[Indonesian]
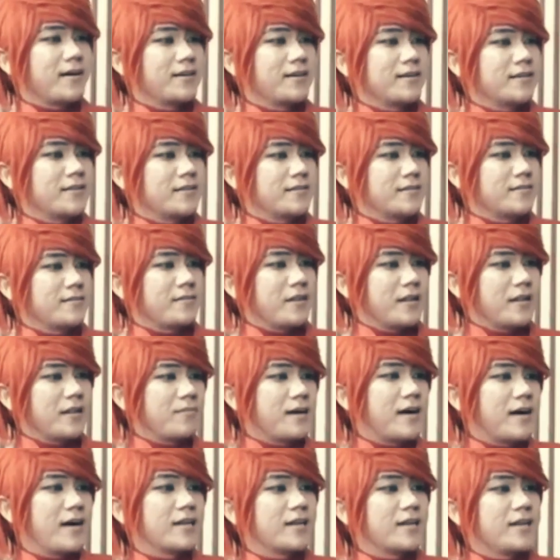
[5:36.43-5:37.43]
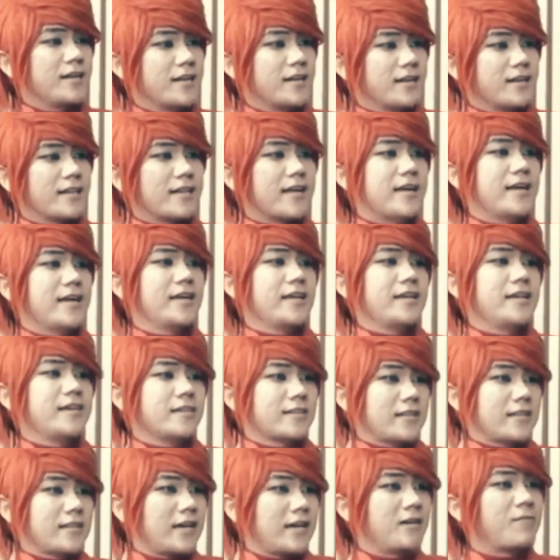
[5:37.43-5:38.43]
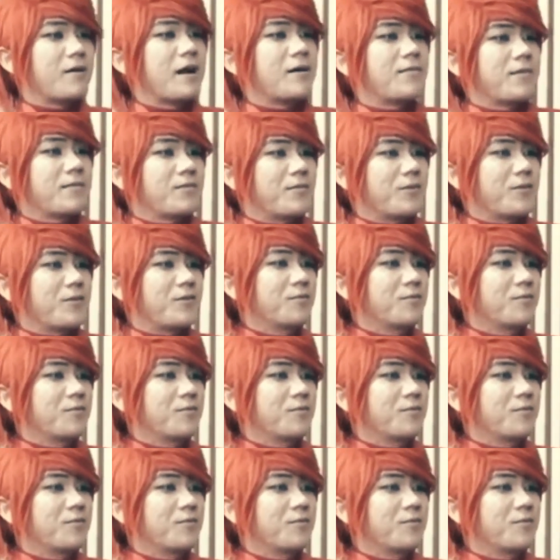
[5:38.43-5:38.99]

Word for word: Namun bukan berarti menghilangkan hal-hal yang berbau